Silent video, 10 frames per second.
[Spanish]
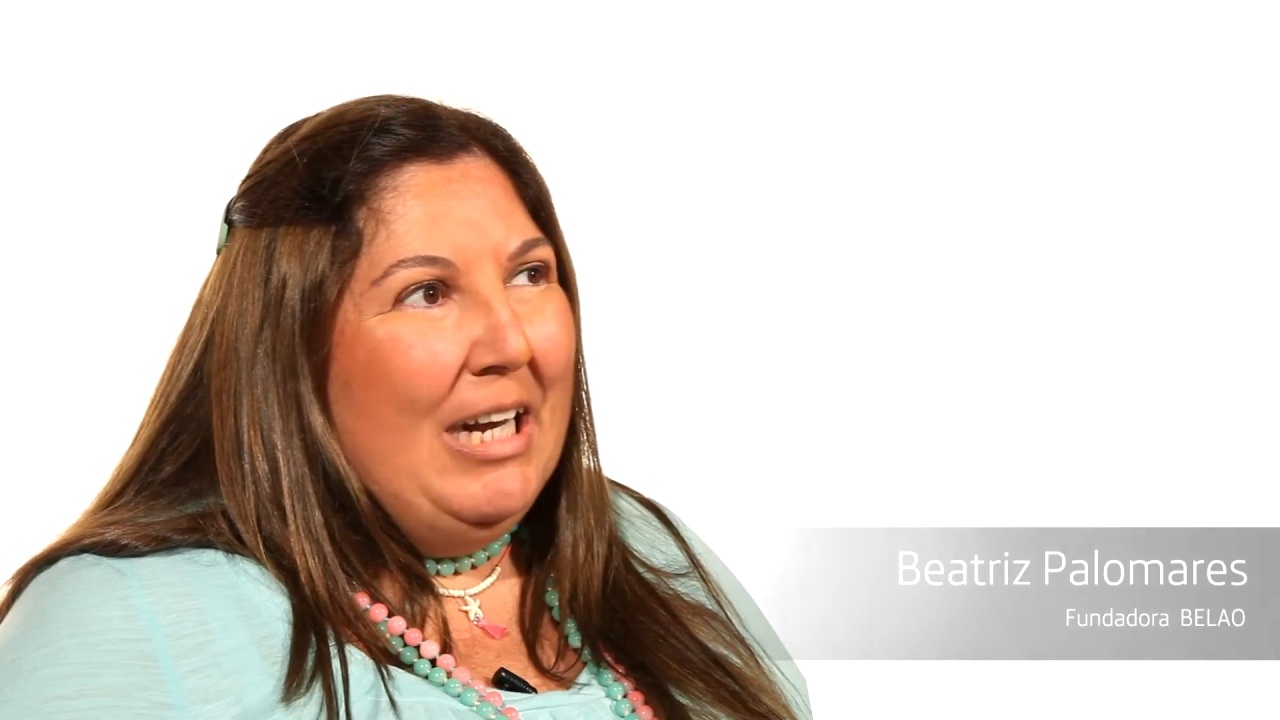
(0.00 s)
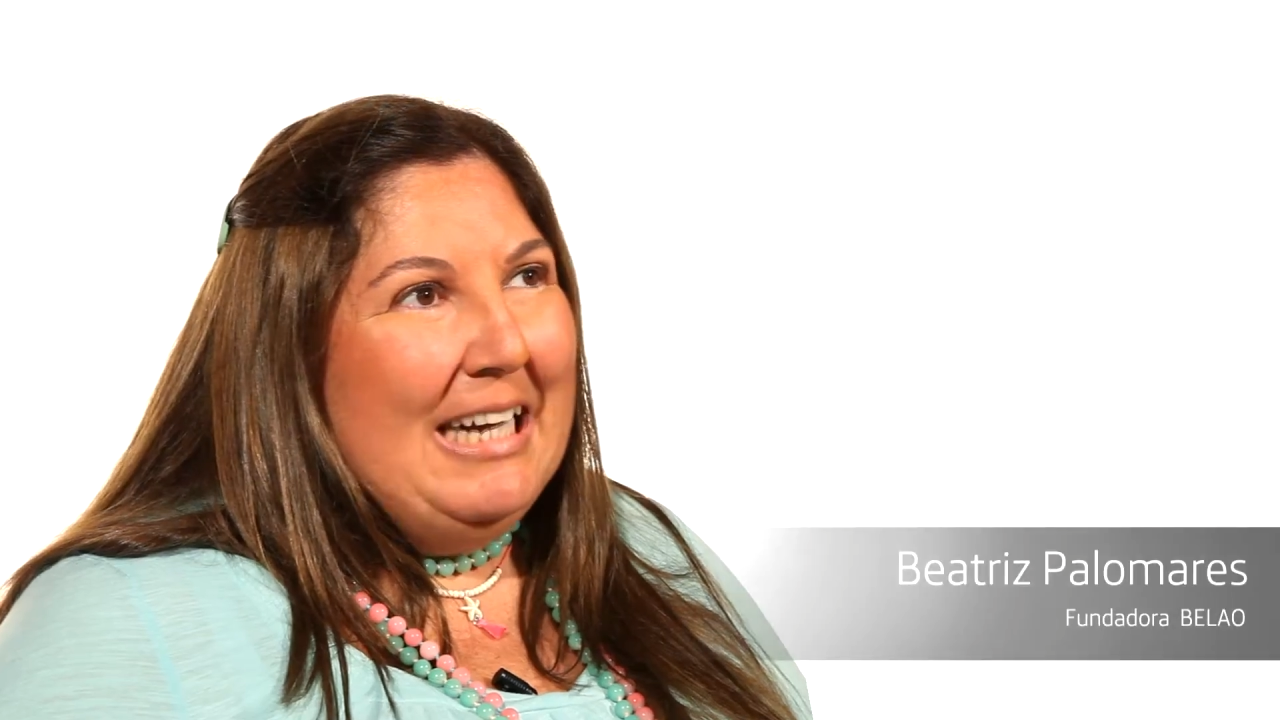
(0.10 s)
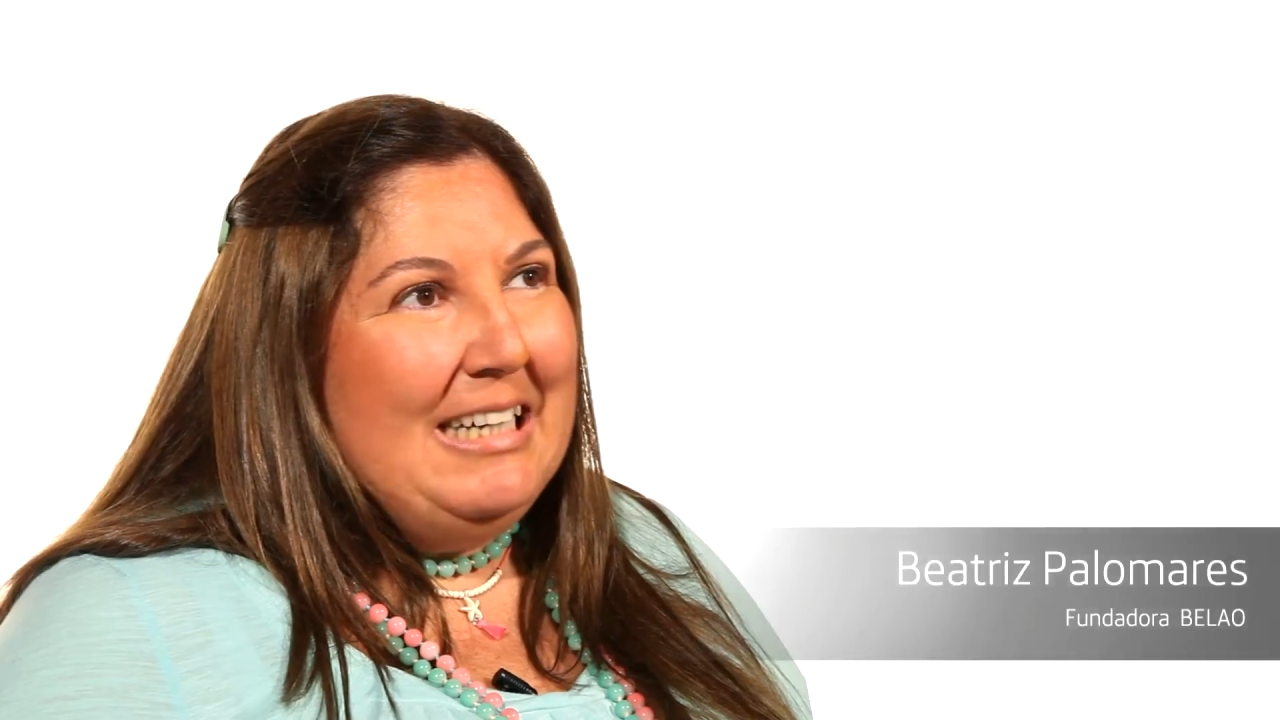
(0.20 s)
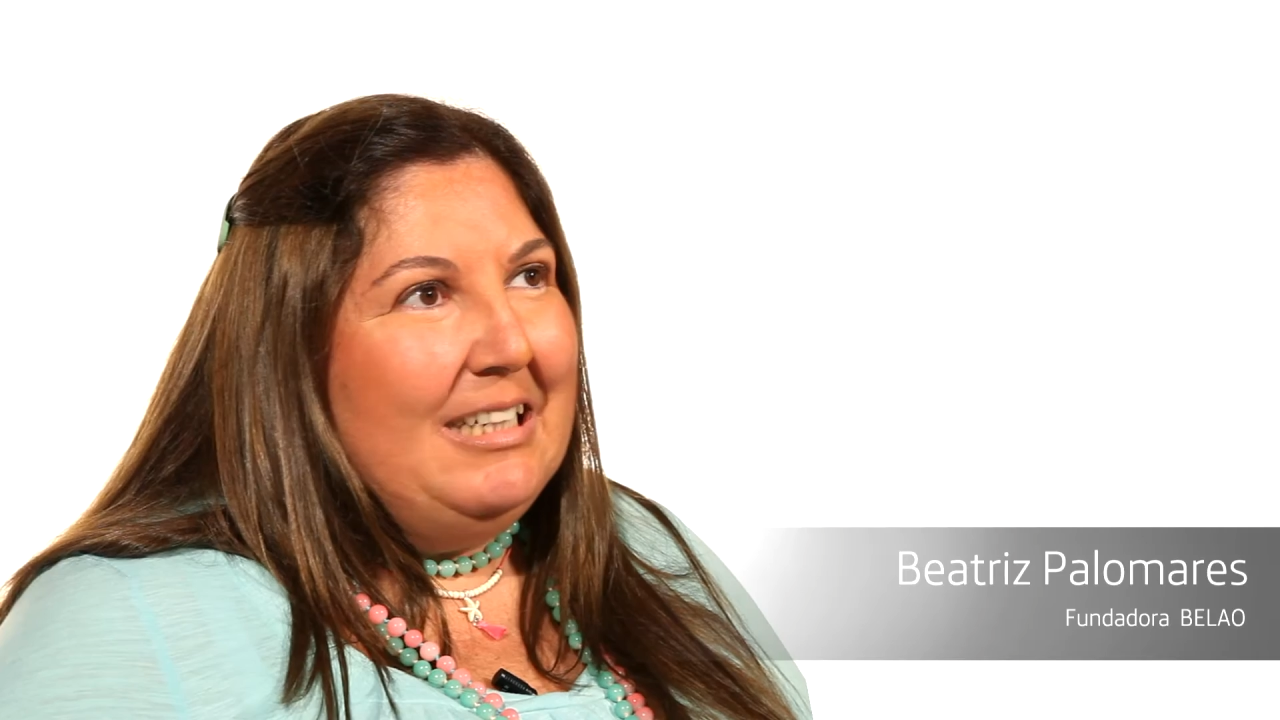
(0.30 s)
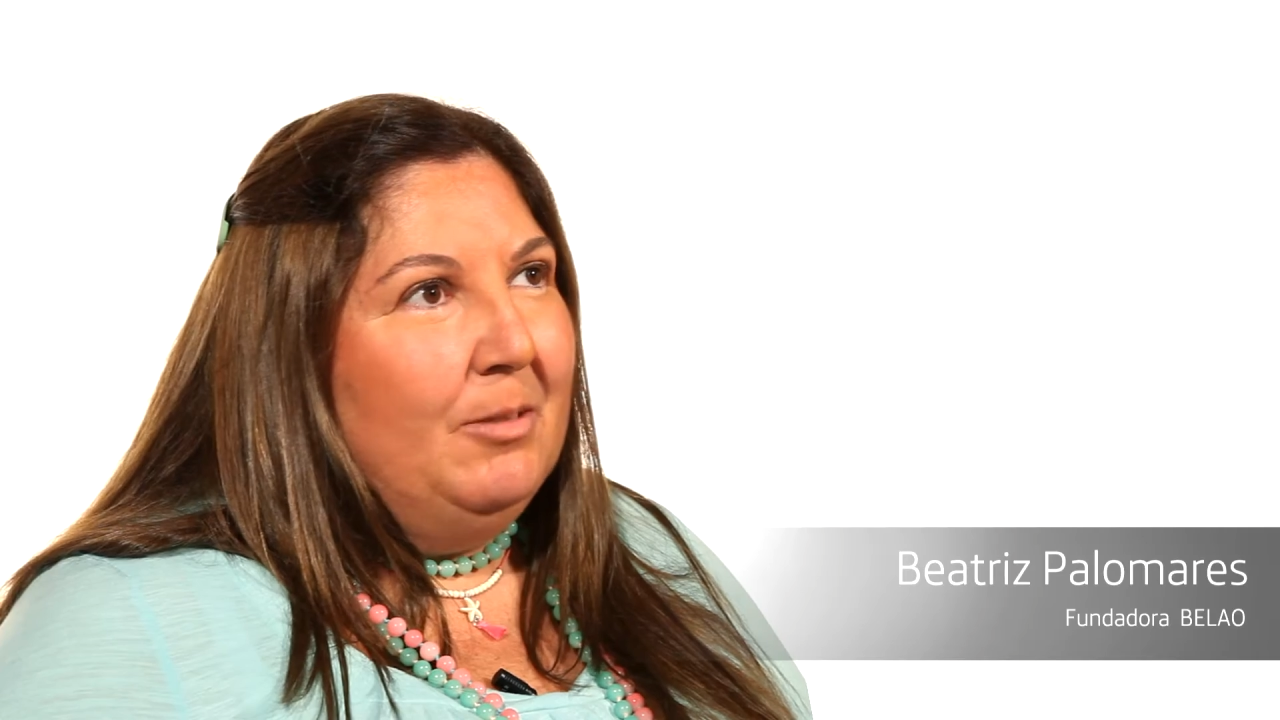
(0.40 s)

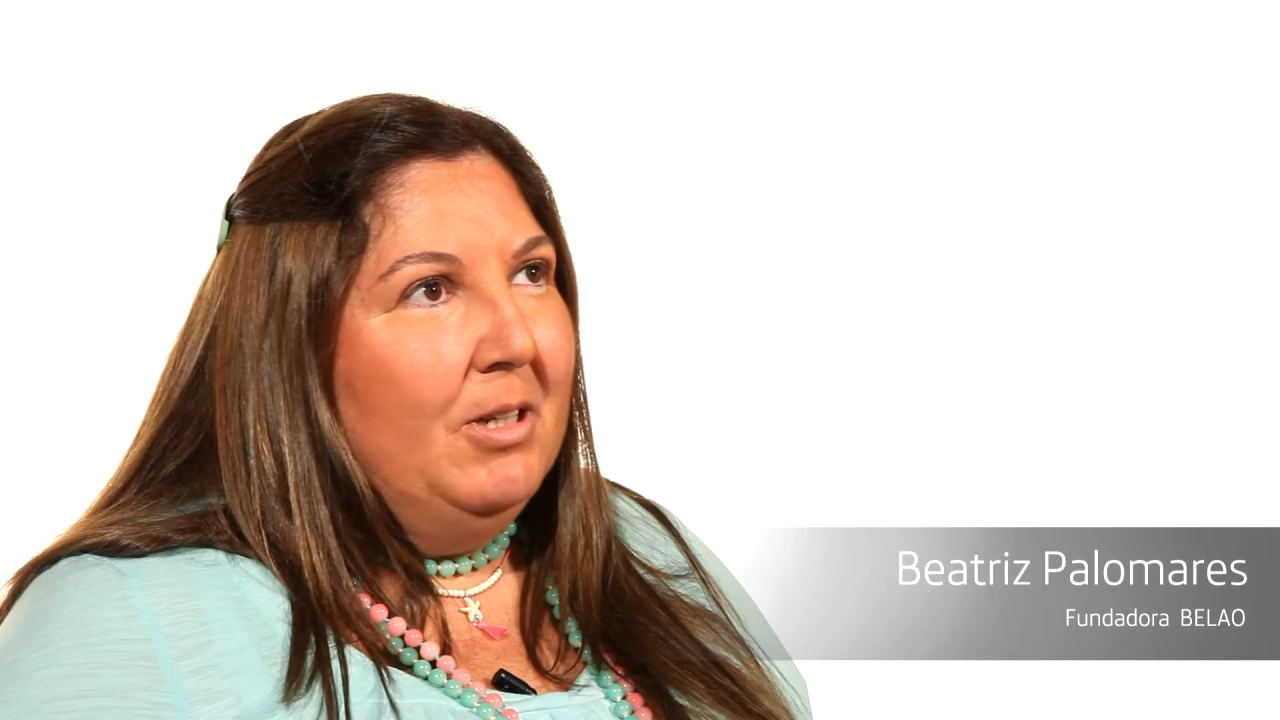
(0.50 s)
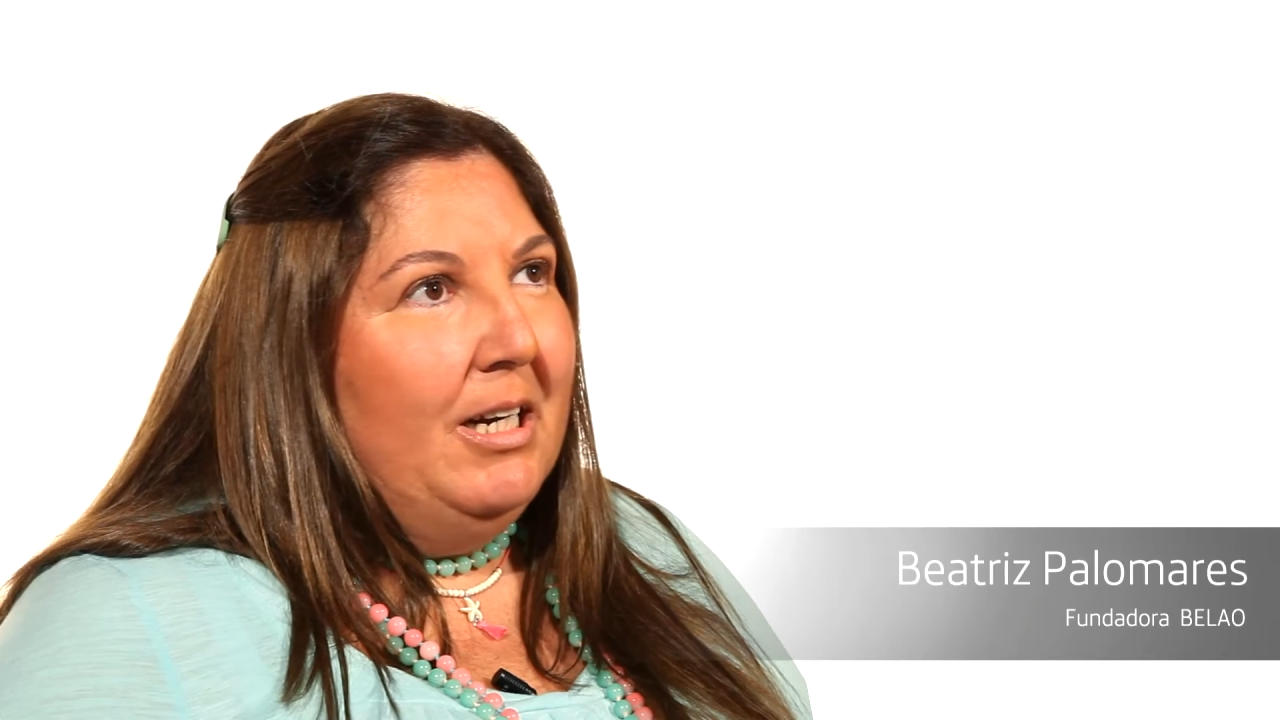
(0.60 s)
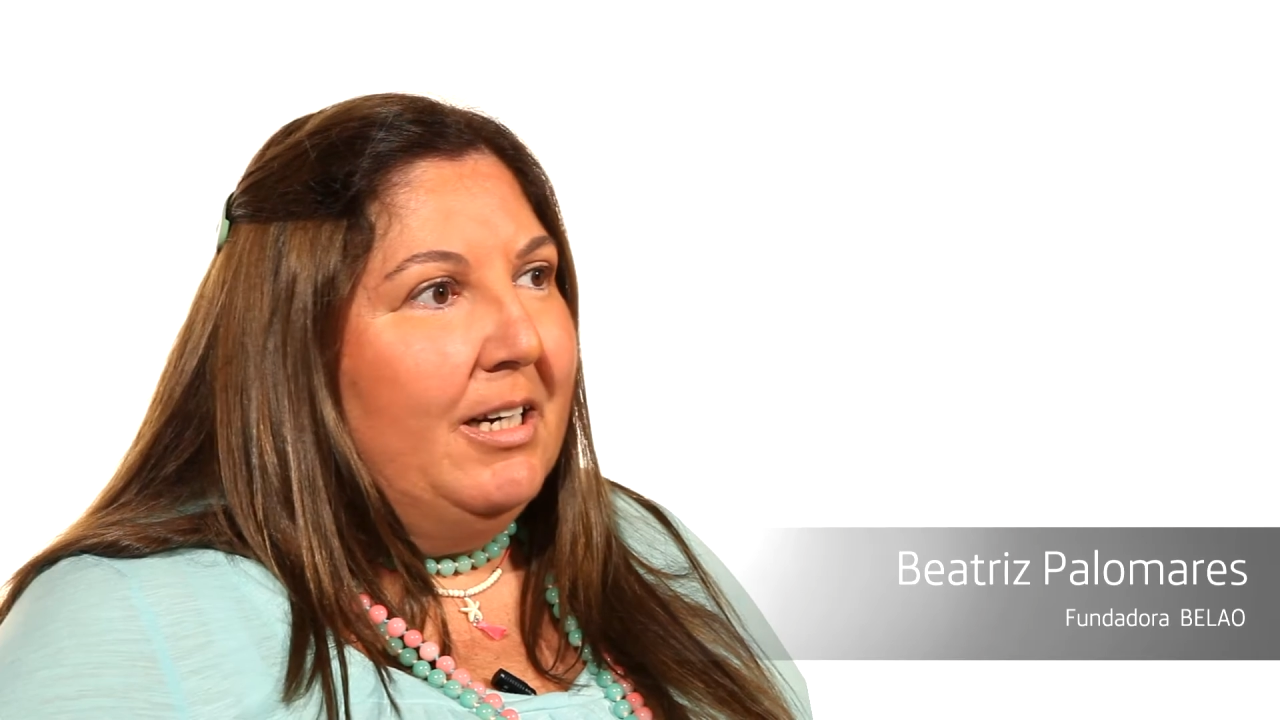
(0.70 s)
clarísimo que